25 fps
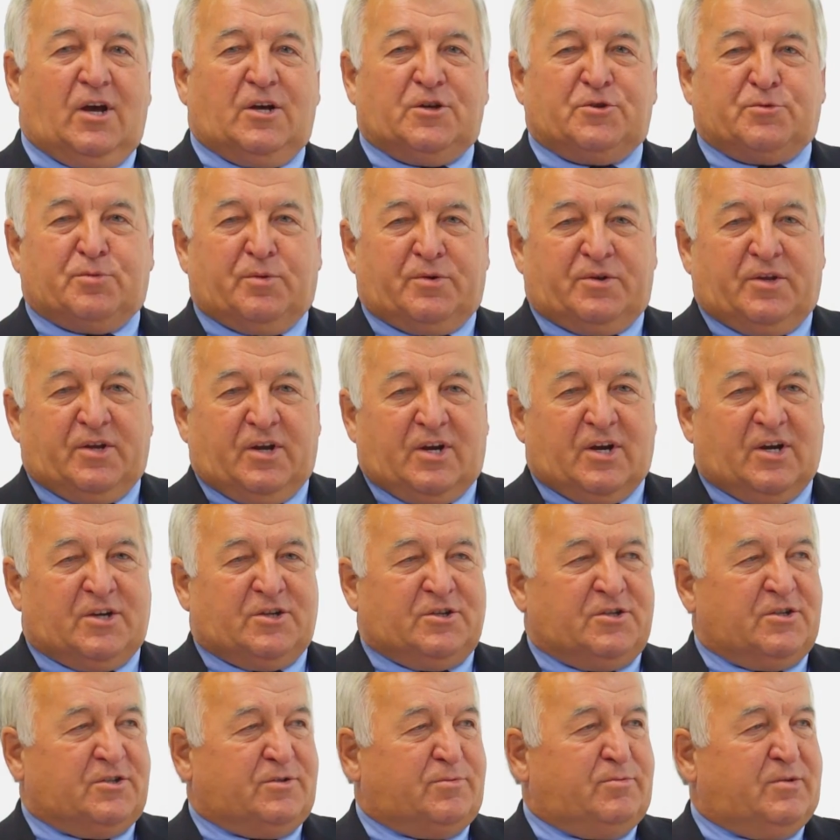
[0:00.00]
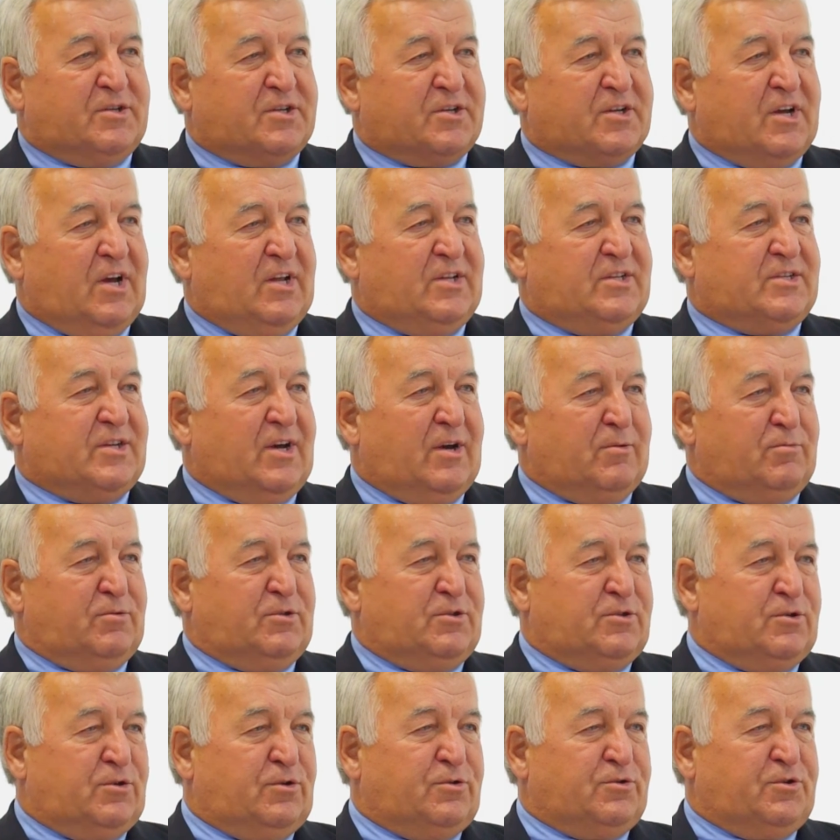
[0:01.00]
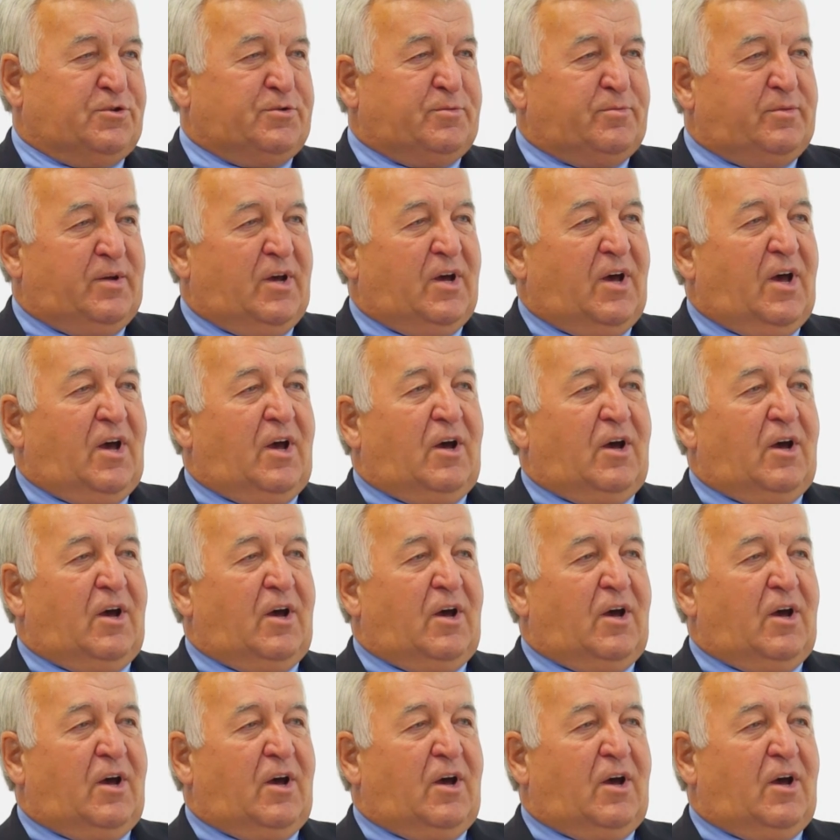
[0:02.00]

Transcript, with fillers: spotyka się z mieszkańcami, z ludźmi,